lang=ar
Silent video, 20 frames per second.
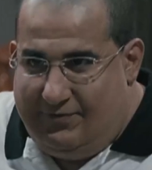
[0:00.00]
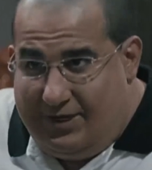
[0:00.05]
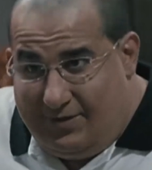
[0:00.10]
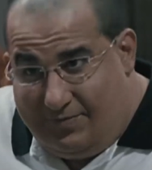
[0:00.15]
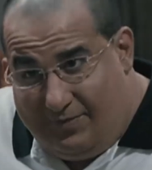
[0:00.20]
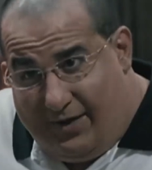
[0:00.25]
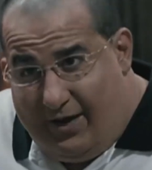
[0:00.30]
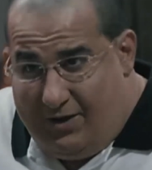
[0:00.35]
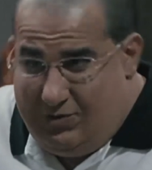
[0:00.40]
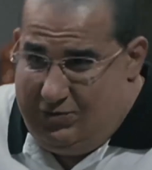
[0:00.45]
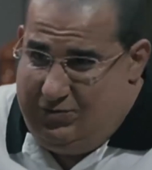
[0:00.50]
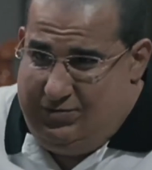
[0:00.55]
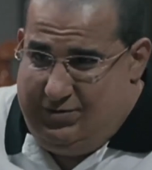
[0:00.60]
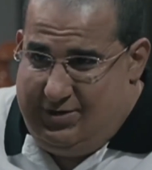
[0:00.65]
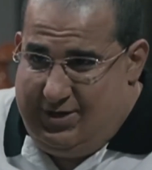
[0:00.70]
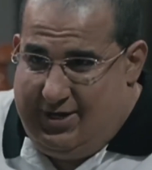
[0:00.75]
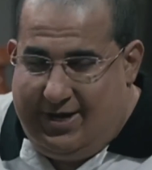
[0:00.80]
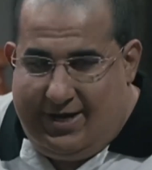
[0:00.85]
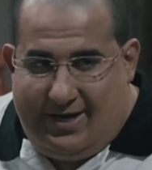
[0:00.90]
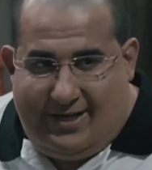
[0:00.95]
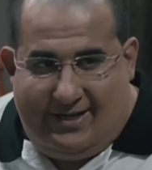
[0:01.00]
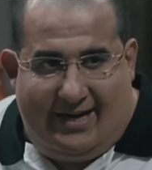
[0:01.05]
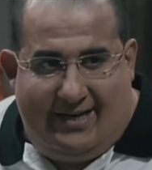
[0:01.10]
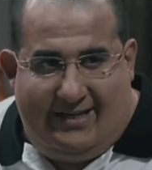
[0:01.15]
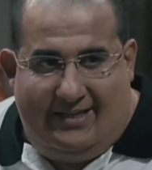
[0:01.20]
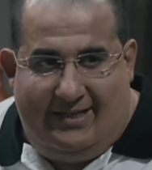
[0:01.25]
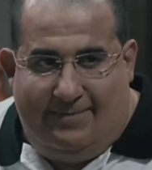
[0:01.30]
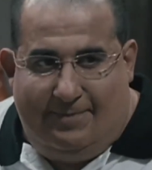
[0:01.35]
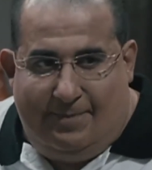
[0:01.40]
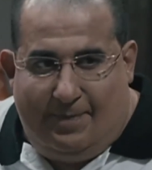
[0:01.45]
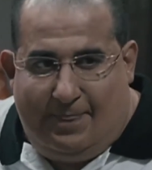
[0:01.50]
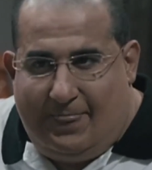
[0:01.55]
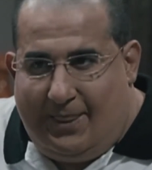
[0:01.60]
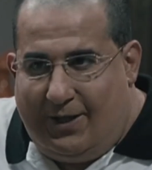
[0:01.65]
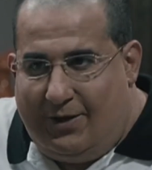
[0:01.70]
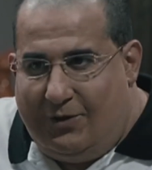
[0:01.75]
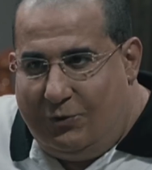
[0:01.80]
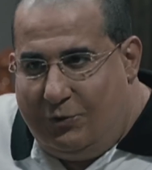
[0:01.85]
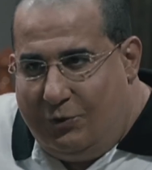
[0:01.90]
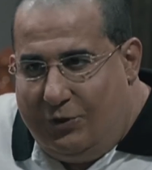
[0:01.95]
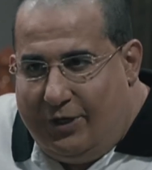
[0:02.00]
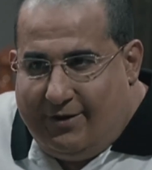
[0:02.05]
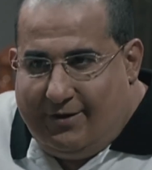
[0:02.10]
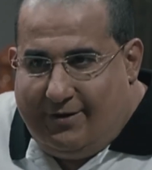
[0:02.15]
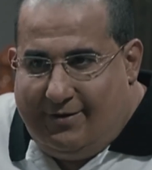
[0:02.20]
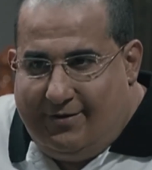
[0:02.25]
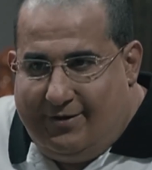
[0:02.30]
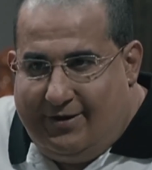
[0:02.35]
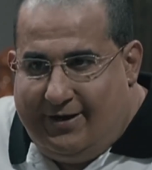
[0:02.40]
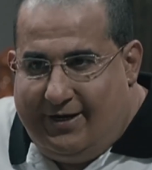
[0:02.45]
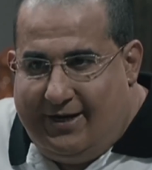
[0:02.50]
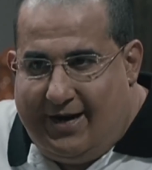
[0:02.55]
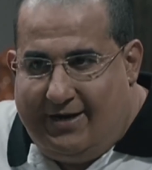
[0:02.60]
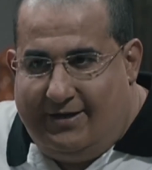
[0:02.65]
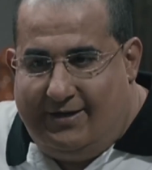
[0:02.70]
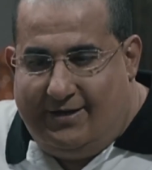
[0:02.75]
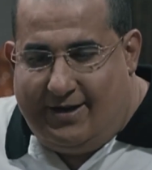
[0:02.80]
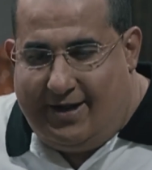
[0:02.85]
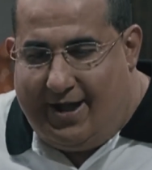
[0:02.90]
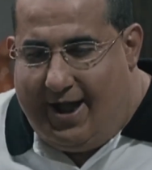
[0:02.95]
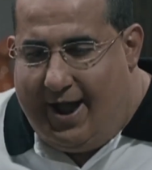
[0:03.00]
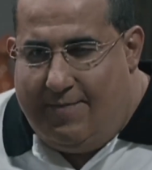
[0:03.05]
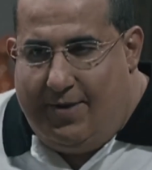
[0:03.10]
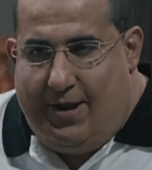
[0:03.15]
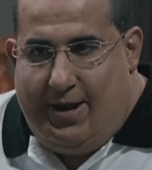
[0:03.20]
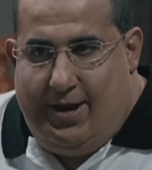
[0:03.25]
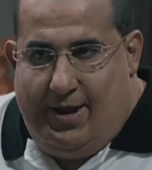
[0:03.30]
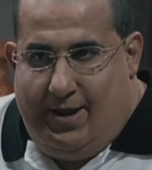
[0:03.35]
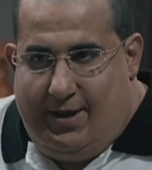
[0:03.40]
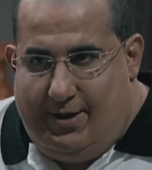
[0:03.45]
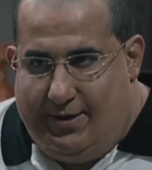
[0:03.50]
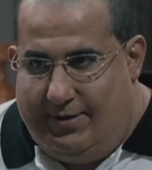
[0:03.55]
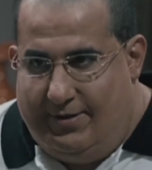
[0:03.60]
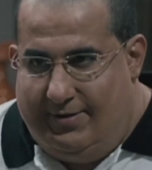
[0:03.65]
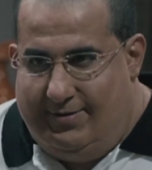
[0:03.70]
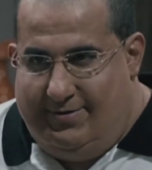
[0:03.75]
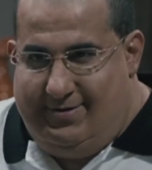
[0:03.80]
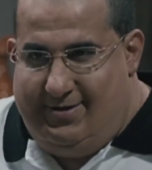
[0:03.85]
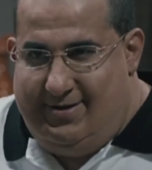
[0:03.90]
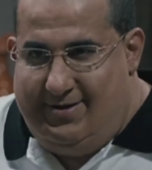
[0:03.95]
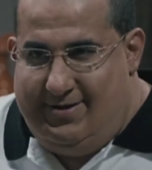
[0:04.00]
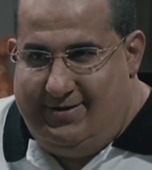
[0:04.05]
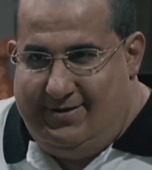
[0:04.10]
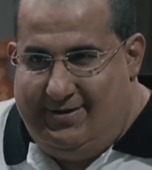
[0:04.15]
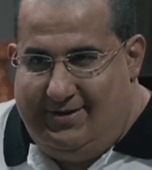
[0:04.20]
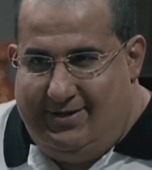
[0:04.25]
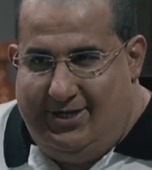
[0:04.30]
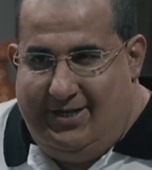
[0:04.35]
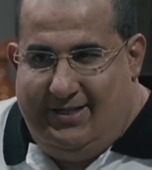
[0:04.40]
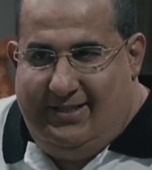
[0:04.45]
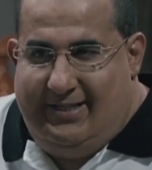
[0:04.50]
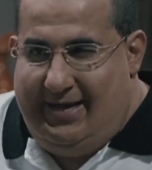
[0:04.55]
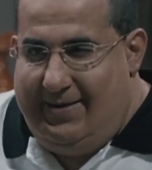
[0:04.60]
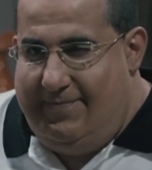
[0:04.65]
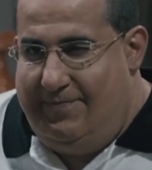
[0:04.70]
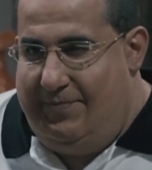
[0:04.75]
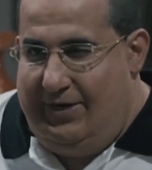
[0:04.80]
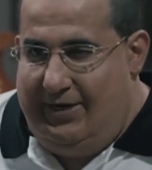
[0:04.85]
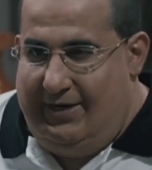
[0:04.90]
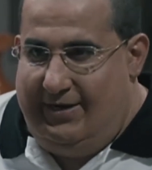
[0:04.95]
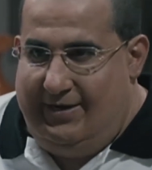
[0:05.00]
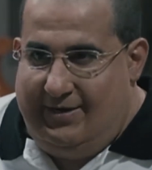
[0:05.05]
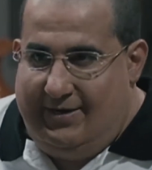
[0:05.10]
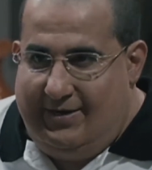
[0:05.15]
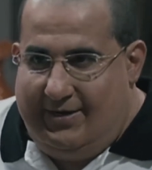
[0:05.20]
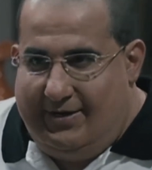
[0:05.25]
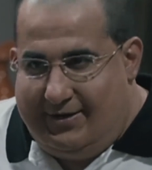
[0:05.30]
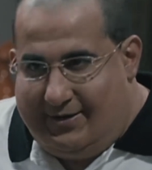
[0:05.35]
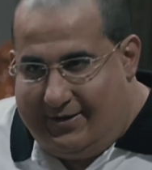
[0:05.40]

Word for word: ها المفاتيح بتاعتكم يعني قولوا لي انا كراجل يعني اعمل ايه كده ها عشان تحبني